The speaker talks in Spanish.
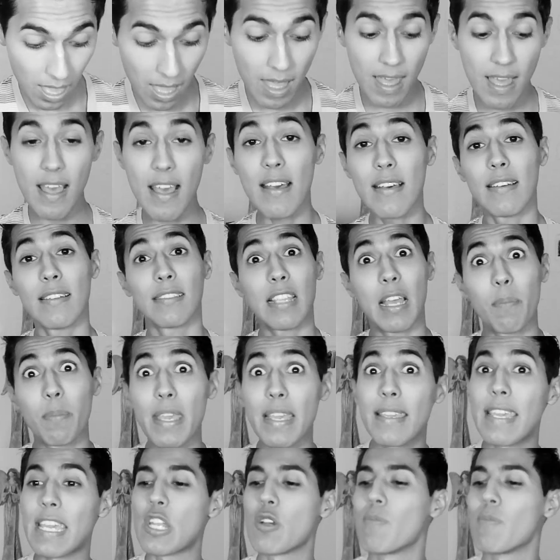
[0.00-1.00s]
Ah,
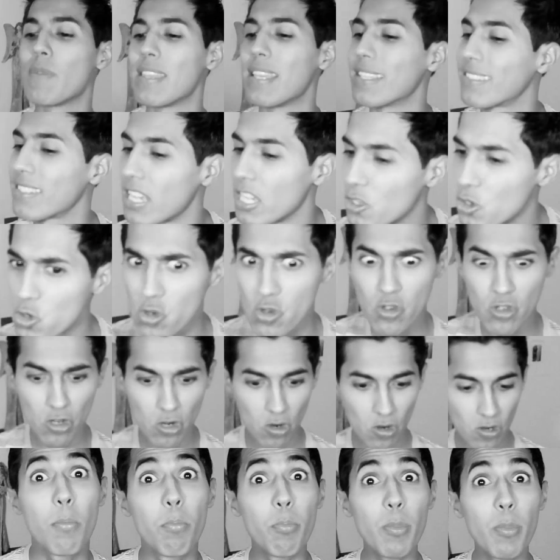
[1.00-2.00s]
también quiero mi
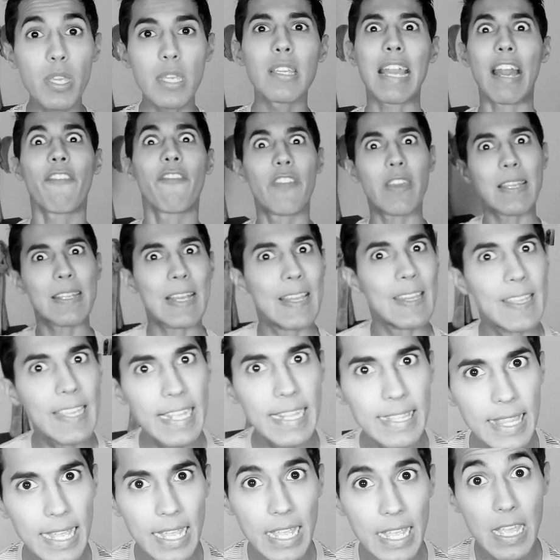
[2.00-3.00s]
desayuno, mi café
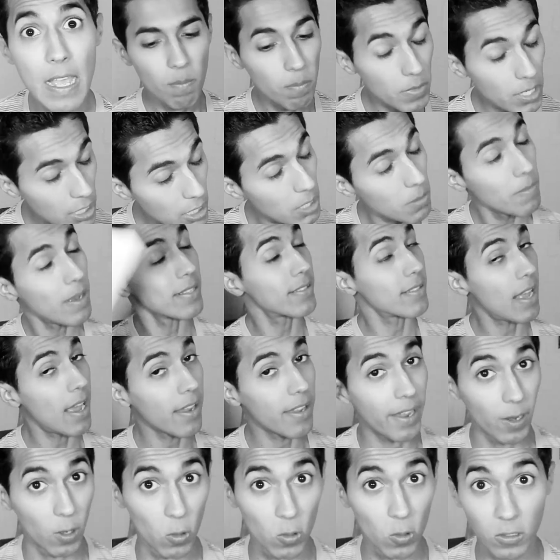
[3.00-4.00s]
caliente, mi
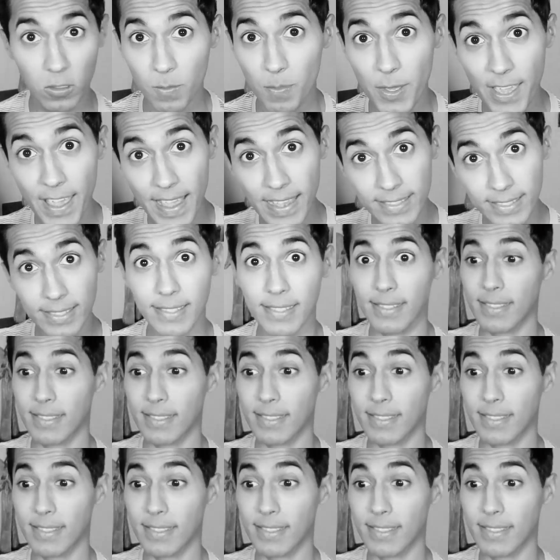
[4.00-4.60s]
masaje en los pies.